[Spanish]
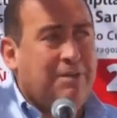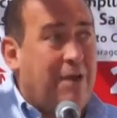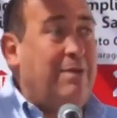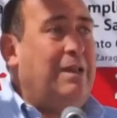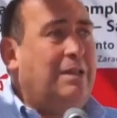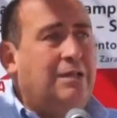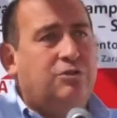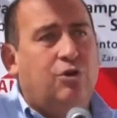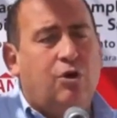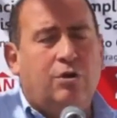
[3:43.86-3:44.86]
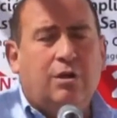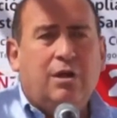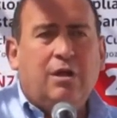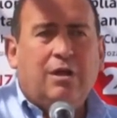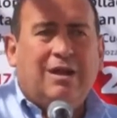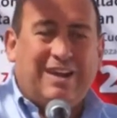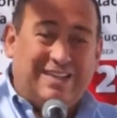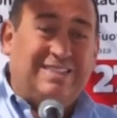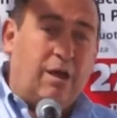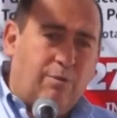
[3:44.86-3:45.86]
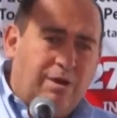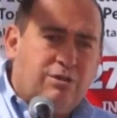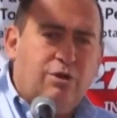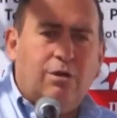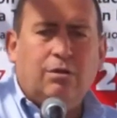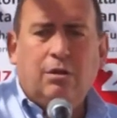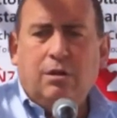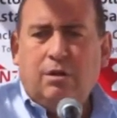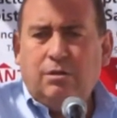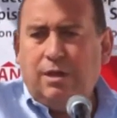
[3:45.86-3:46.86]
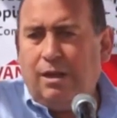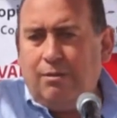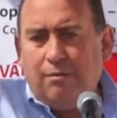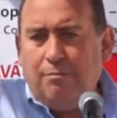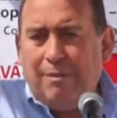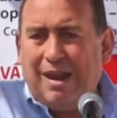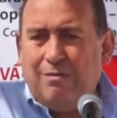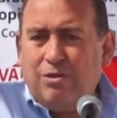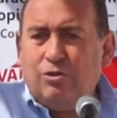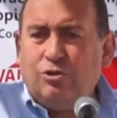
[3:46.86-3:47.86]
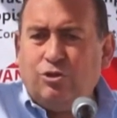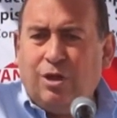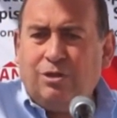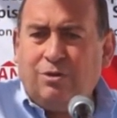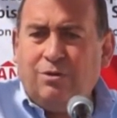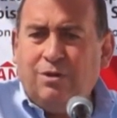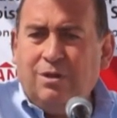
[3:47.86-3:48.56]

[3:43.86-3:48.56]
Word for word: rehabilitación, restauración del maravilloso teatro